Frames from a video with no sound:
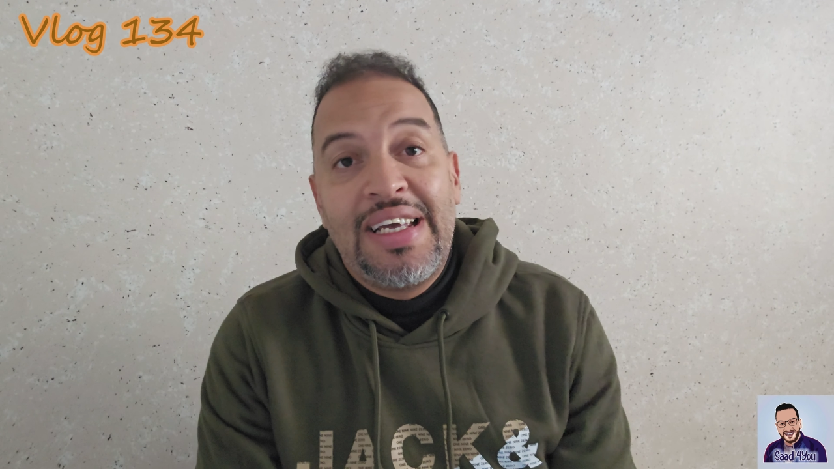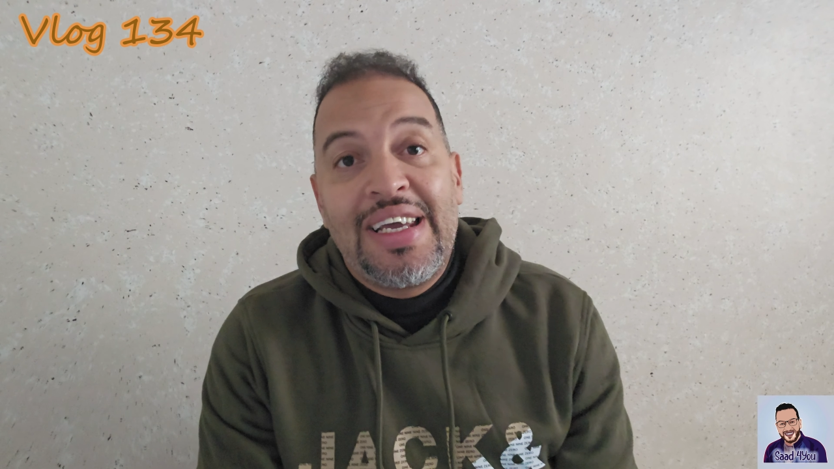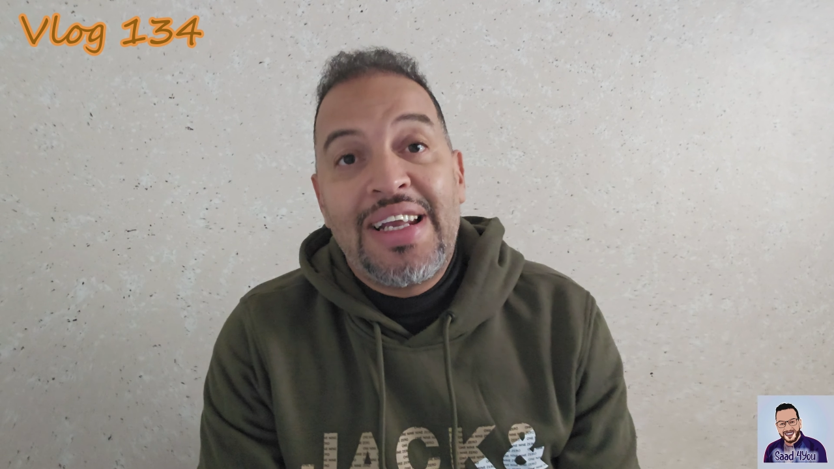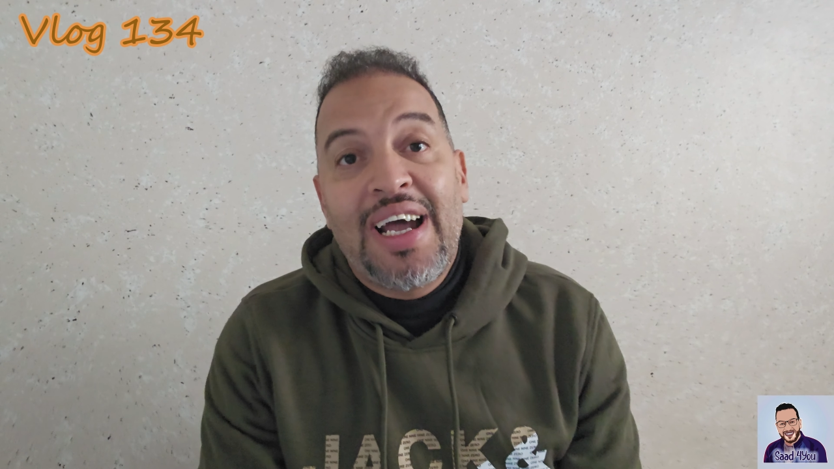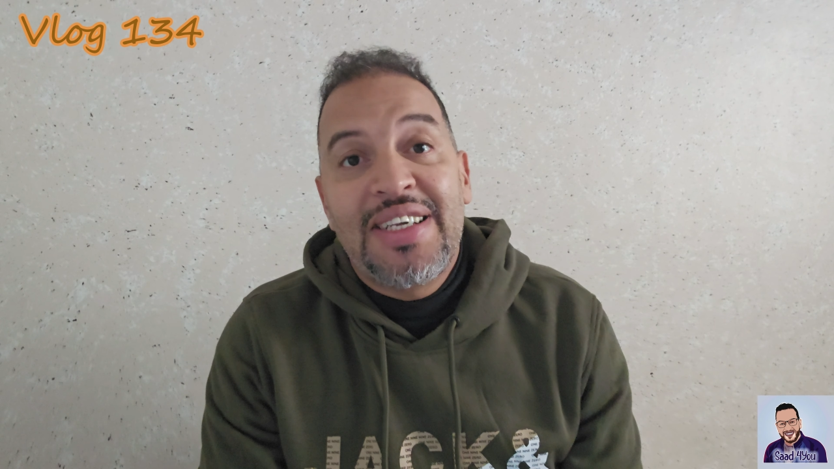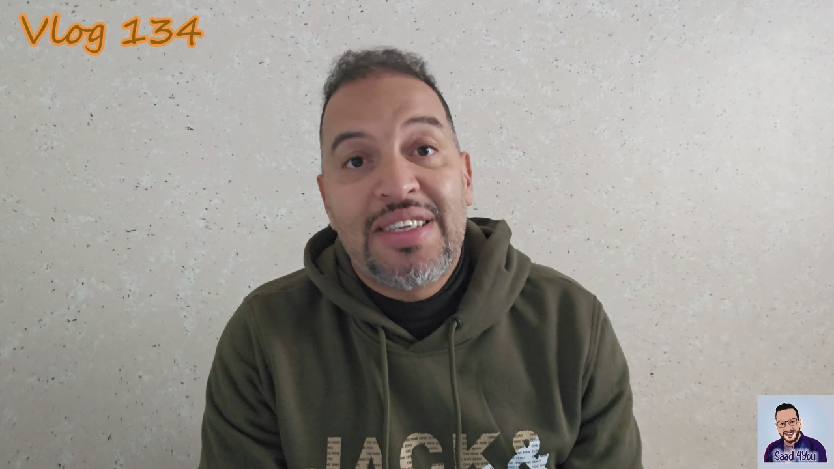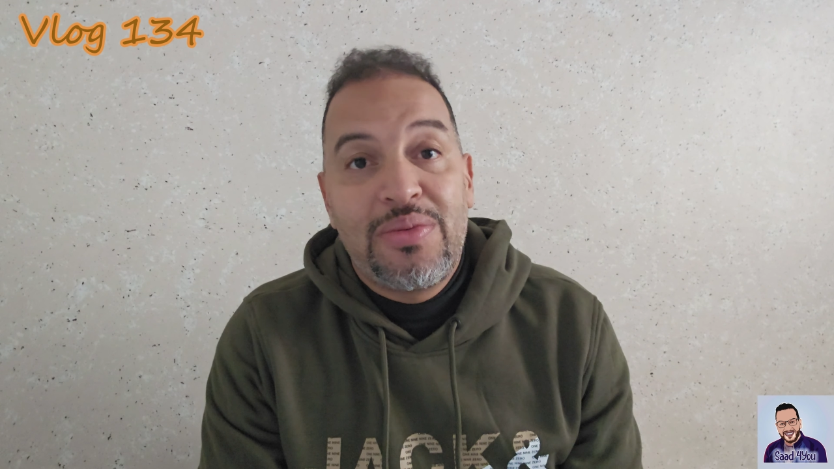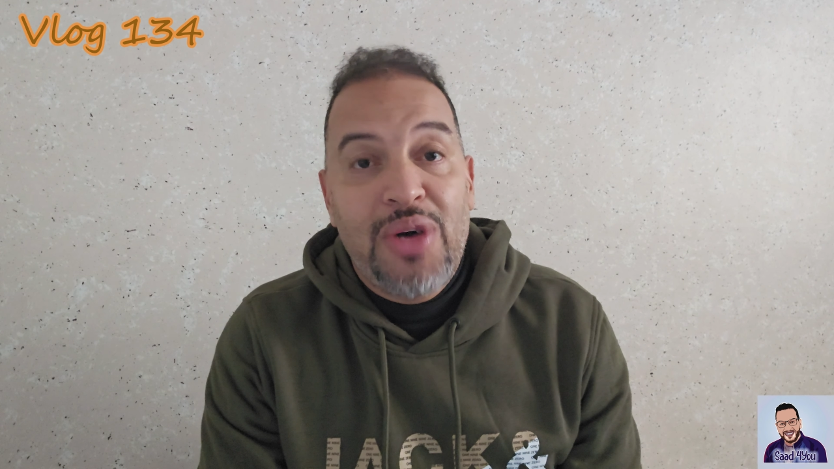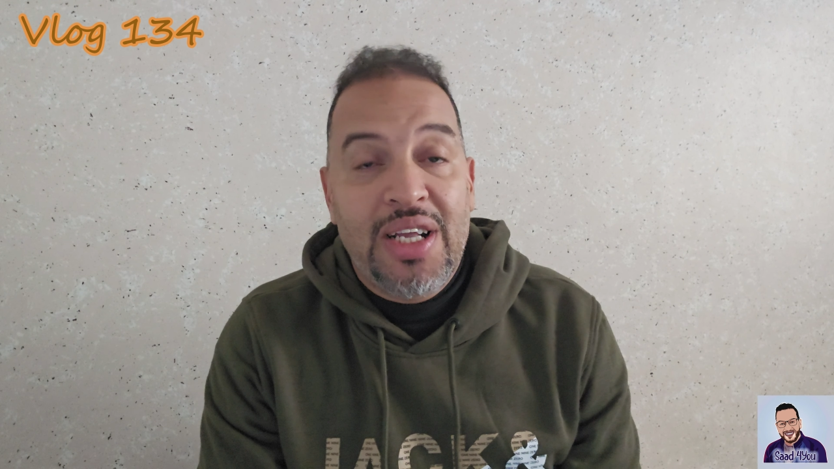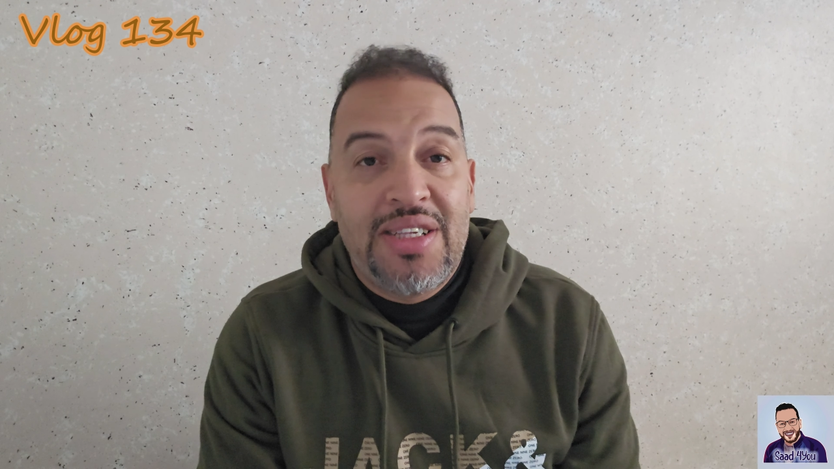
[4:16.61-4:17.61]
كان خاسر
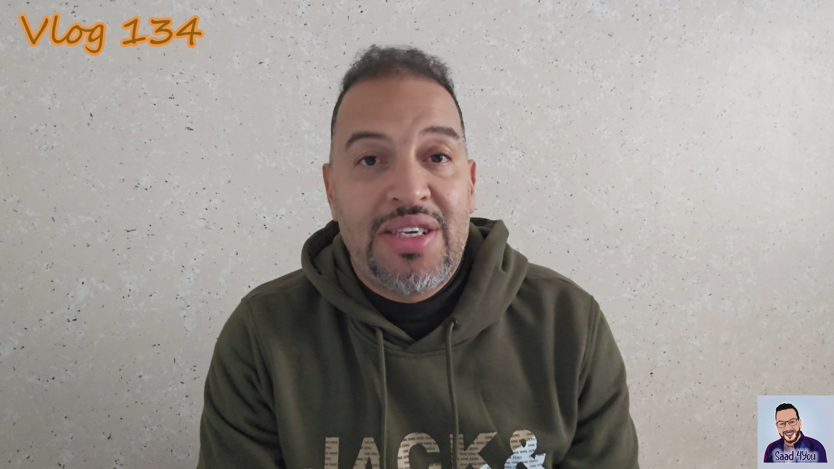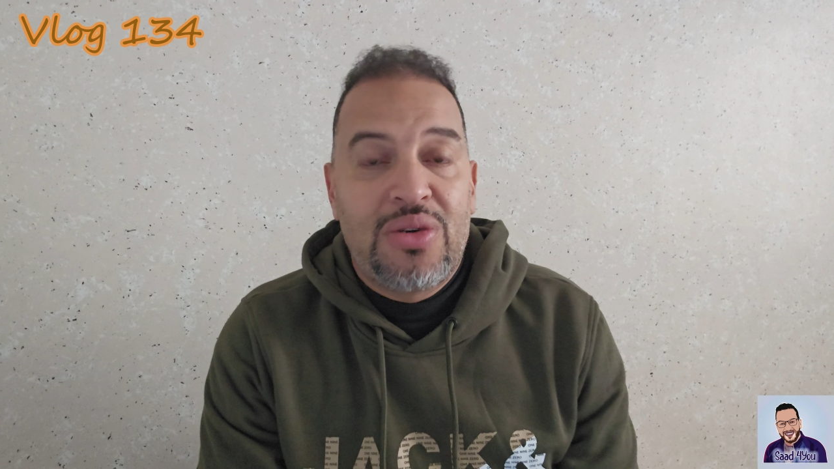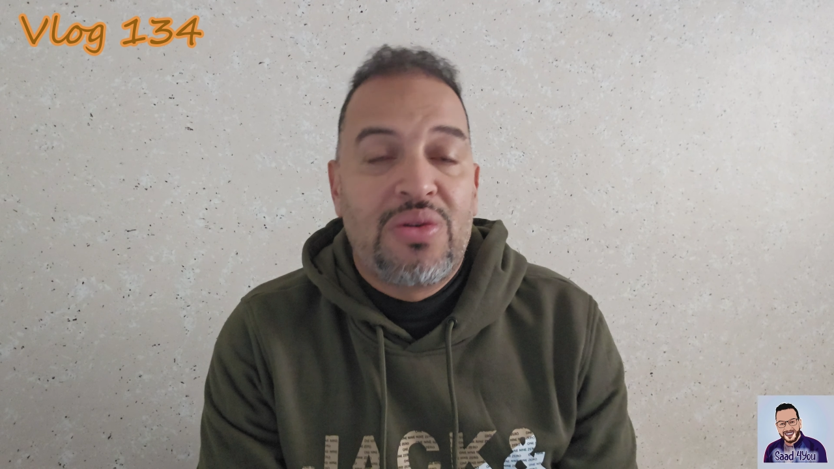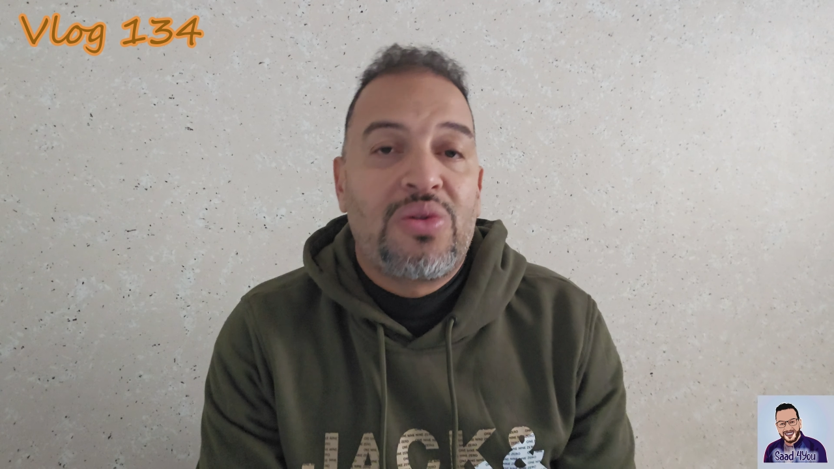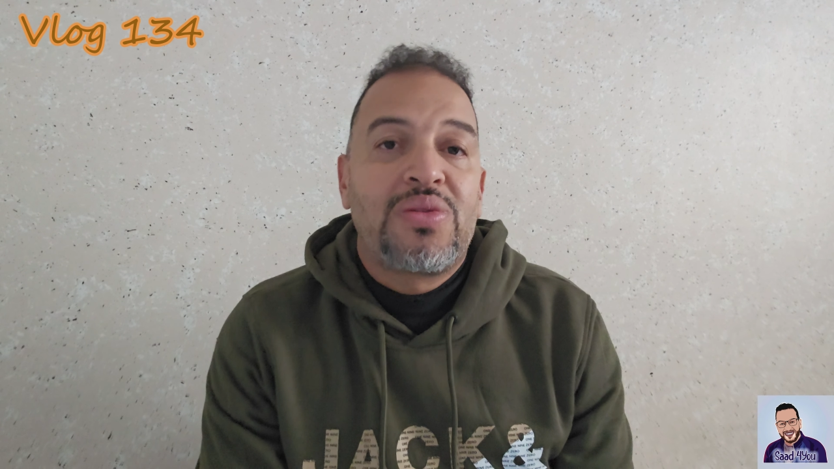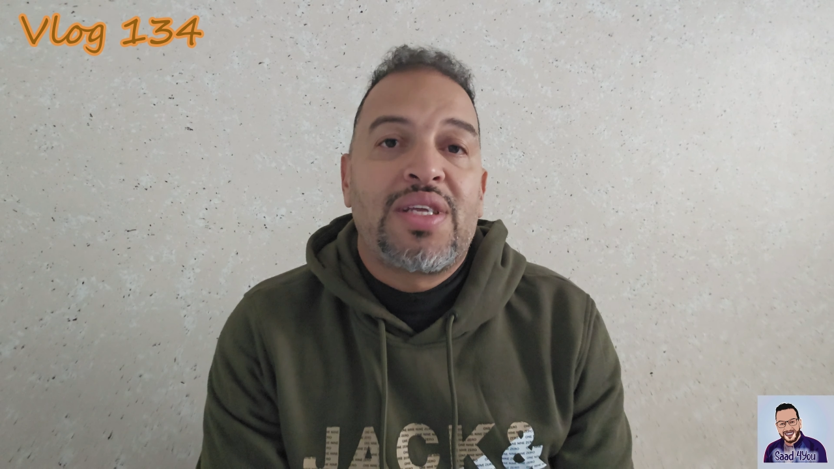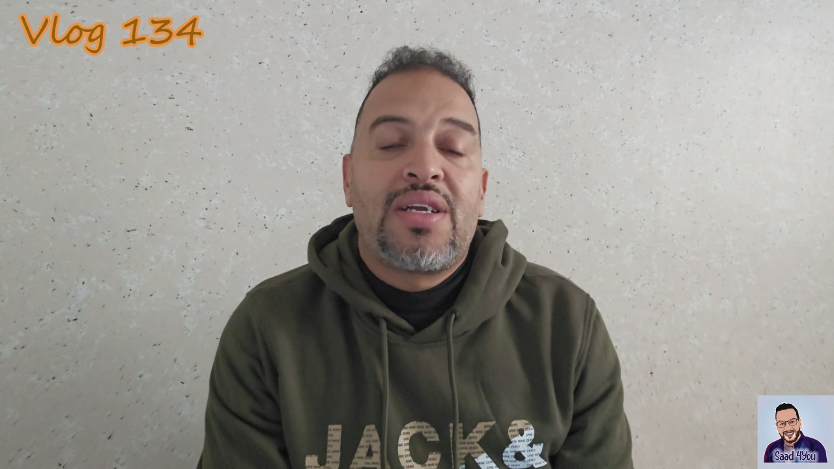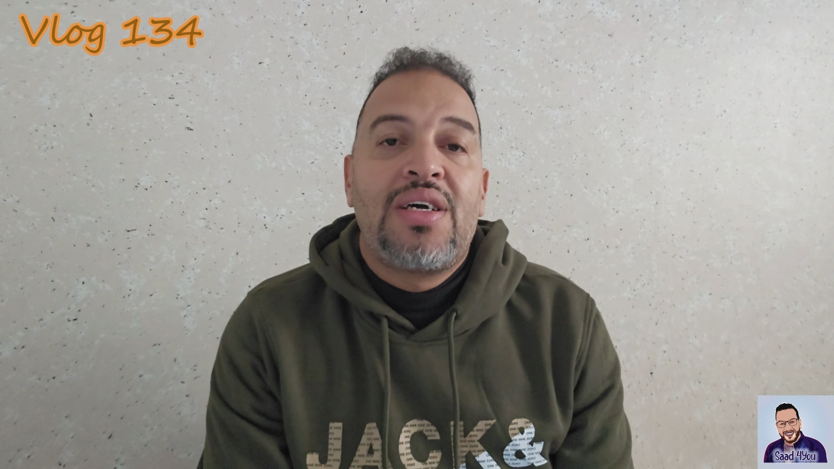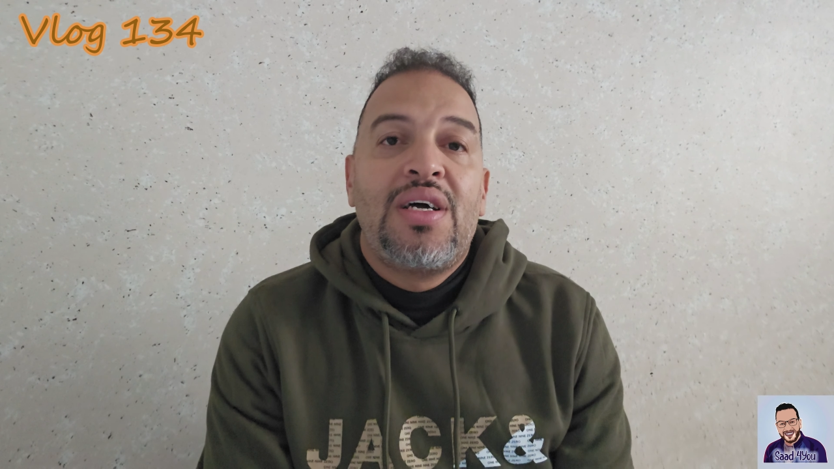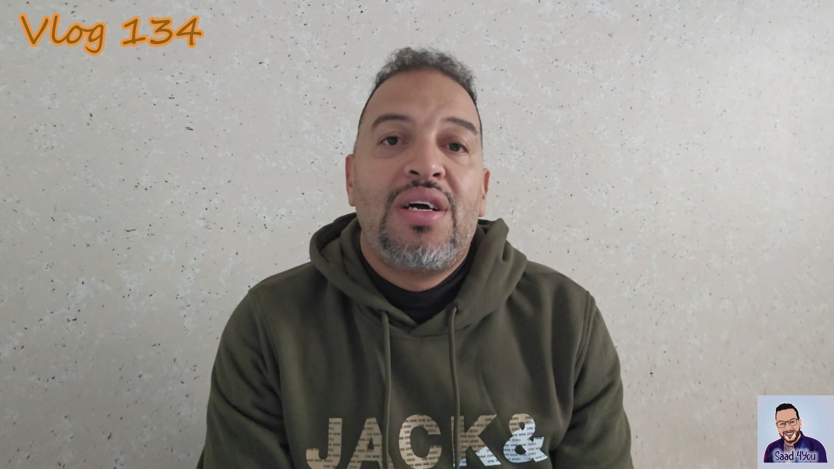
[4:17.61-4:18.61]
بواحد زيرو
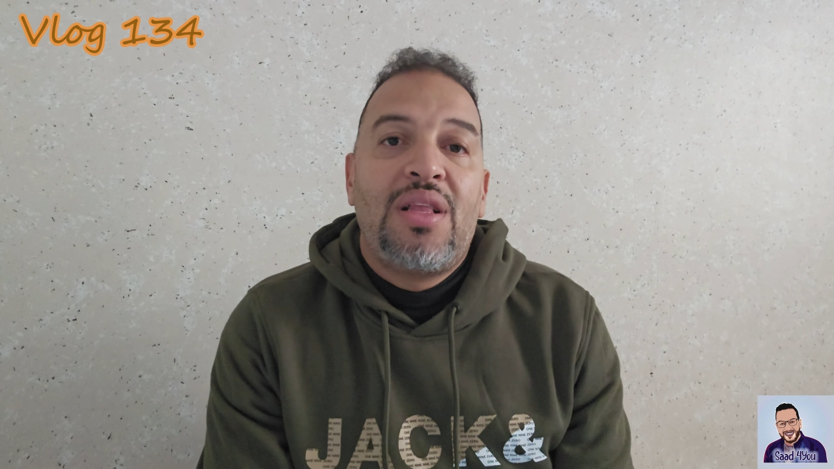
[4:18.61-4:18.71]
كونتر